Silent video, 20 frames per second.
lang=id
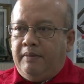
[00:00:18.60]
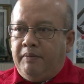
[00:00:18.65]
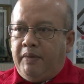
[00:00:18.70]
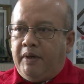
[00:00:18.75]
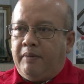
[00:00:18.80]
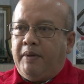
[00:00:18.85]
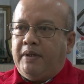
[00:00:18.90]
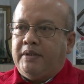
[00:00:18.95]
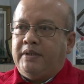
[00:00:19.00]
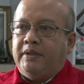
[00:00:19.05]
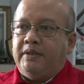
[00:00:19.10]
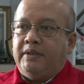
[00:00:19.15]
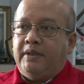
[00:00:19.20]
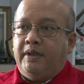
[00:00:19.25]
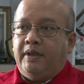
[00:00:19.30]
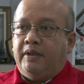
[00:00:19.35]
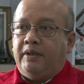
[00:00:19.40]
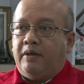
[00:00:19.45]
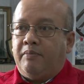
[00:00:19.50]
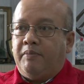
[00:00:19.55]
berbasis
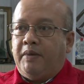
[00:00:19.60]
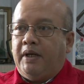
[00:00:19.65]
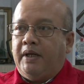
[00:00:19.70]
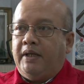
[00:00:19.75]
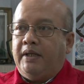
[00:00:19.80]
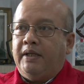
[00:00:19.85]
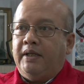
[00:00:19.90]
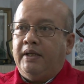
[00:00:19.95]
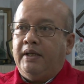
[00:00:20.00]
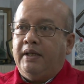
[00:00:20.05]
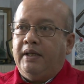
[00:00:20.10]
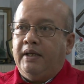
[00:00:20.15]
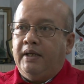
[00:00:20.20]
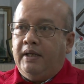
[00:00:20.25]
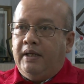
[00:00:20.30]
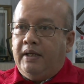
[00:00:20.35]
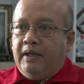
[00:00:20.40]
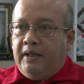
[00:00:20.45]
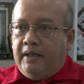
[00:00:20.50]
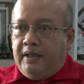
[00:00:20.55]
geothermal ini
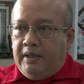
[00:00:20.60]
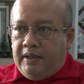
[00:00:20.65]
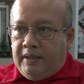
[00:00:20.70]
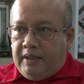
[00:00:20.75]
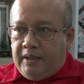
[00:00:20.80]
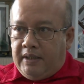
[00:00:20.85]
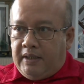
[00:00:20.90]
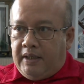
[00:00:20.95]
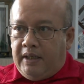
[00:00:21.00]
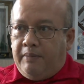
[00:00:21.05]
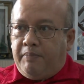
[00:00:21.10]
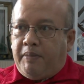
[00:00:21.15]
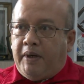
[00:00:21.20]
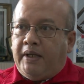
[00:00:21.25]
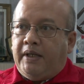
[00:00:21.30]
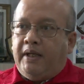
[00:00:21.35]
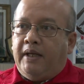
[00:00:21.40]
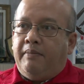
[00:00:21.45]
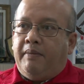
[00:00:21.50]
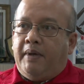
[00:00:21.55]

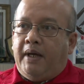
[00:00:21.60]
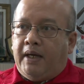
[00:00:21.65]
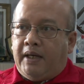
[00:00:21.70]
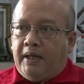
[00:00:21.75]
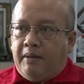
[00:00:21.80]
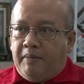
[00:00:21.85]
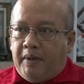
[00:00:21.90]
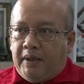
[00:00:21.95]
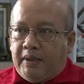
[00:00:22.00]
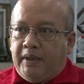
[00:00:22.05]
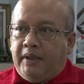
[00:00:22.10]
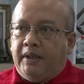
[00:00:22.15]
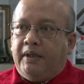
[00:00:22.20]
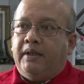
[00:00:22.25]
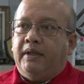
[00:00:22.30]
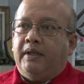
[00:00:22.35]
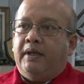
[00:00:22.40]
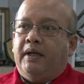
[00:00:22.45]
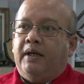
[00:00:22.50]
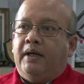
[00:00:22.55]
kedepannya akan makin
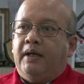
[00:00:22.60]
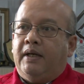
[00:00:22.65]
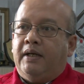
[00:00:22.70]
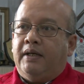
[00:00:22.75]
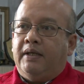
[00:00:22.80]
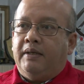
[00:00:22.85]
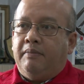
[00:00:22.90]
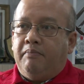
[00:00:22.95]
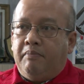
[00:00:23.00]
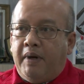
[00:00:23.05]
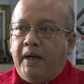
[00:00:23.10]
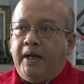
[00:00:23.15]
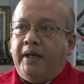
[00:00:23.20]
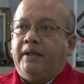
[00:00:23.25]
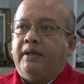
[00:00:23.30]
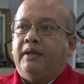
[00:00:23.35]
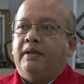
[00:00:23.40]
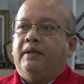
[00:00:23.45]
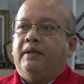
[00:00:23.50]
uh, baik.